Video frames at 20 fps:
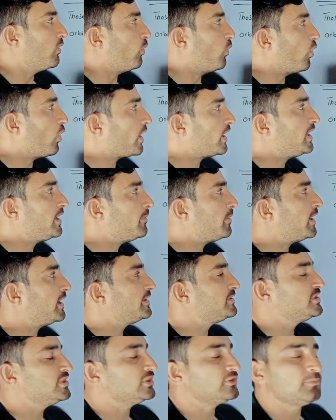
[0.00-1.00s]
वो
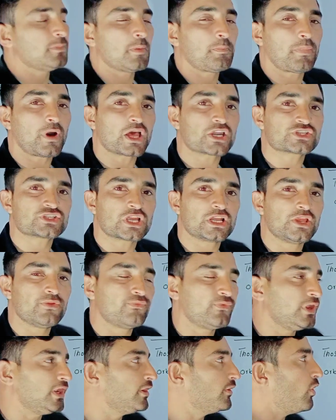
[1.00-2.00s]
एलिमेंट जिसमें पार्शियली
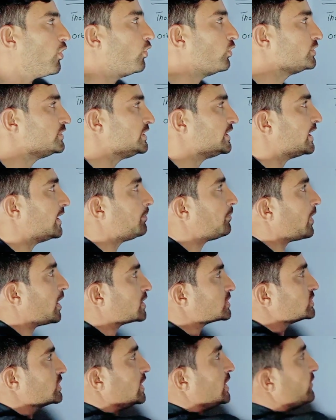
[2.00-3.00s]
फील्ड हो ठीक है
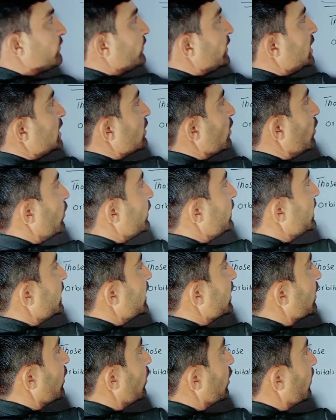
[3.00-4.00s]
पार्शियली फील्ड हो
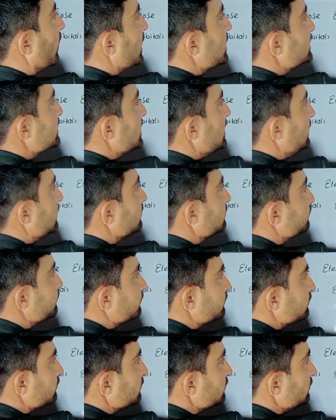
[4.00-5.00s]
डी ऑर्बिटल
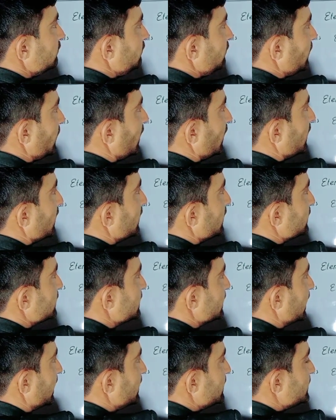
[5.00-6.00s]

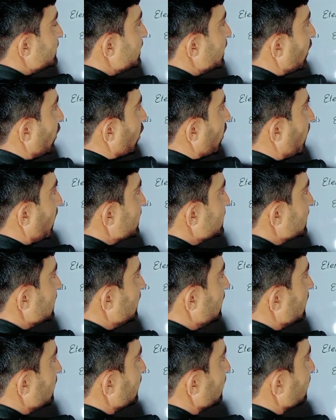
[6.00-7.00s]
ठीक है डी ऑर्बिटल